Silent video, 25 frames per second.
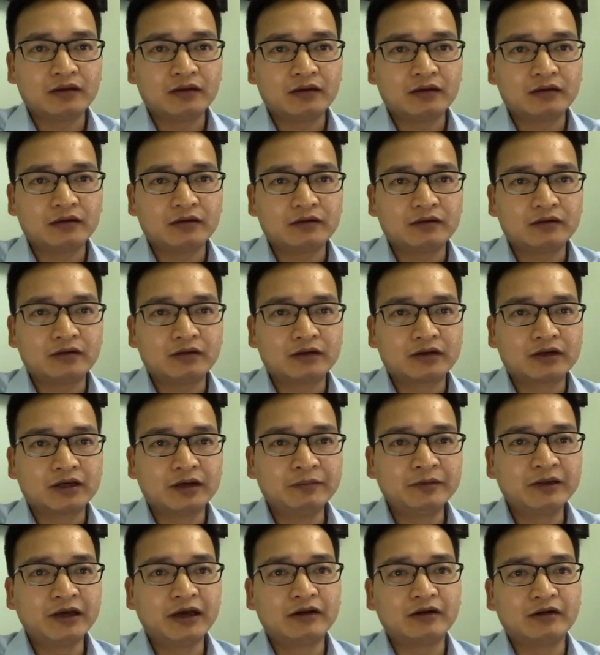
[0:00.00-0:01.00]
ờ,
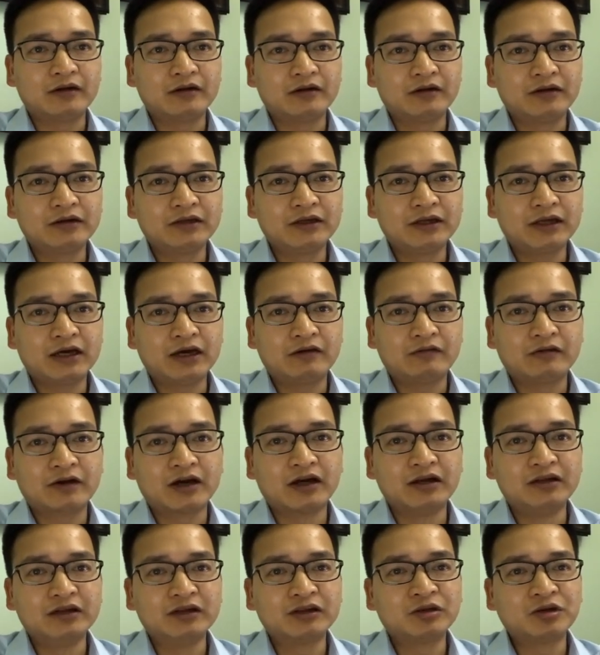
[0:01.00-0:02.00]
kiếm tiền ở nó như nào
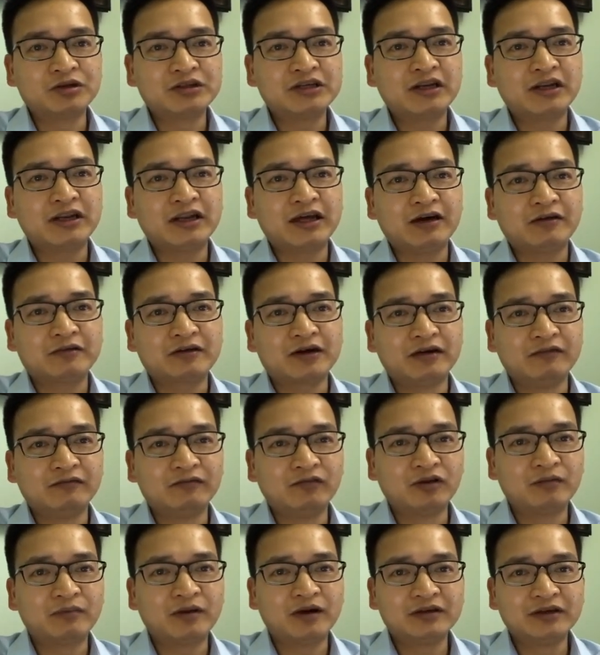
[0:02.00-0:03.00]
cần những tố chất nào cần
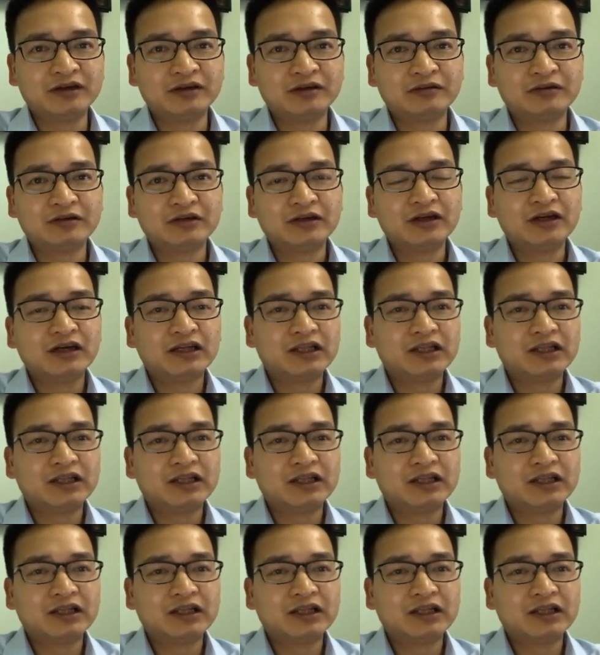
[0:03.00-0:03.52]
vốn bao nhiêu